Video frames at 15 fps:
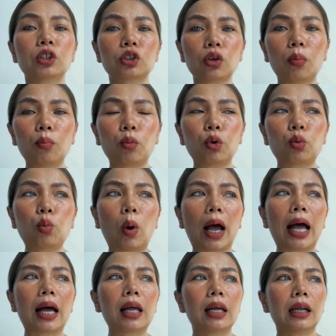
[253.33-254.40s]
สมมุติว่า
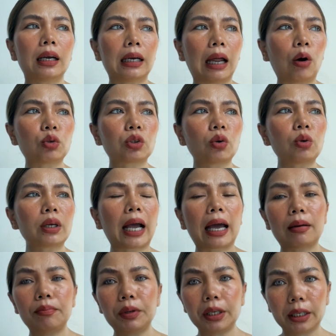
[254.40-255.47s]
เราต้องการ
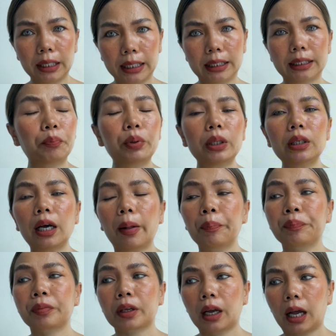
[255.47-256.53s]
มีเงินเพื่อ
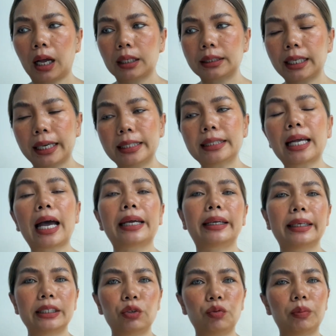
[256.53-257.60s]
ใช้จ่ายใน
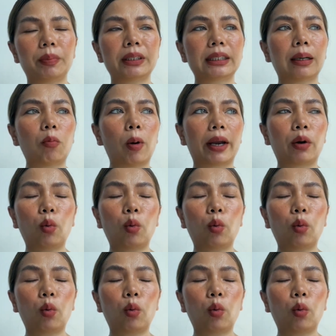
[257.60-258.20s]
ชีวิตประจำวัน